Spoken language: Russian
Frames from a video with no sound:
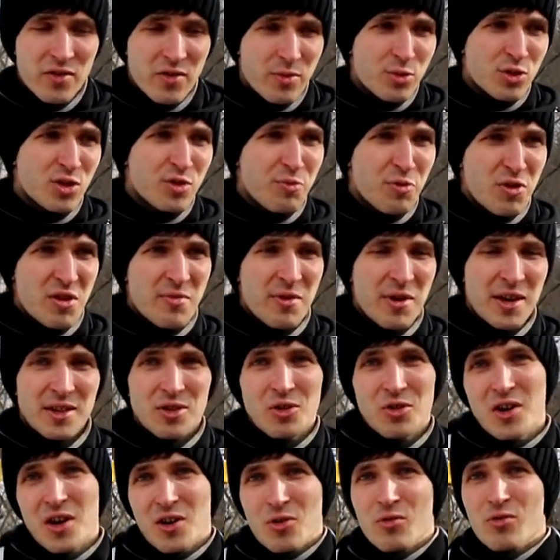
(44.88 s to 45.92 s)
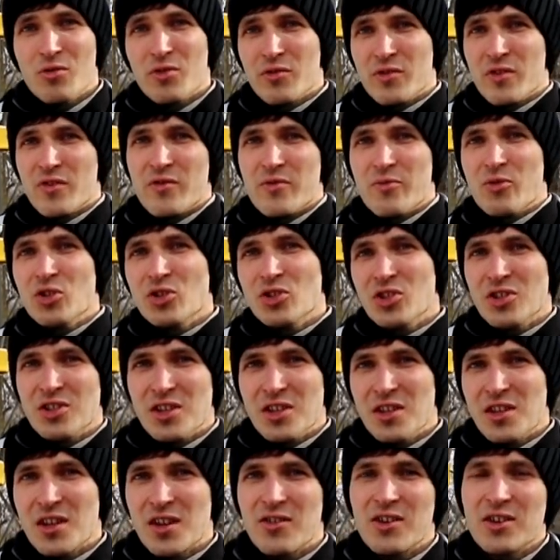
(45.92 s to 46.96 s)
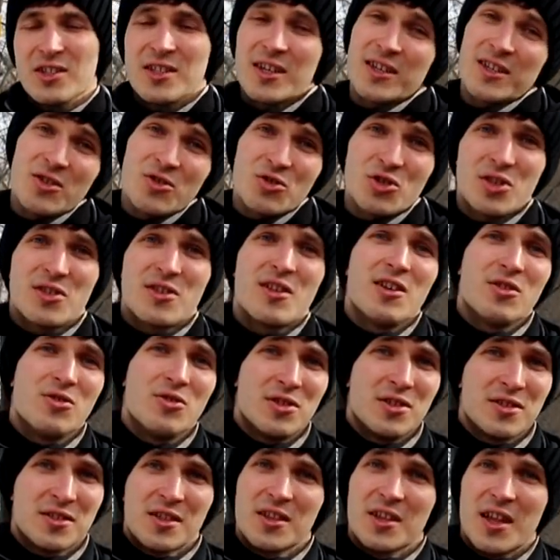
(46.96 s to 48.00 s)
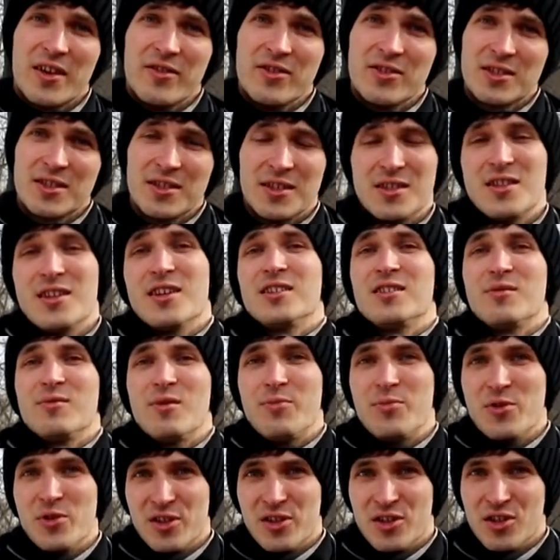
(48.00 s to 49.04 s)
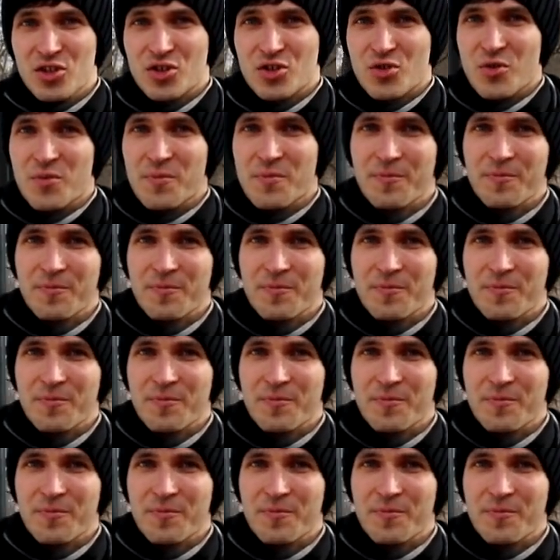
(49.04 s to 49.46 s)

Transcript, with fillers: вы будете понимать, до какого уровня вы можете тренироваться, а где уже следует остановиться и дать себе передышку.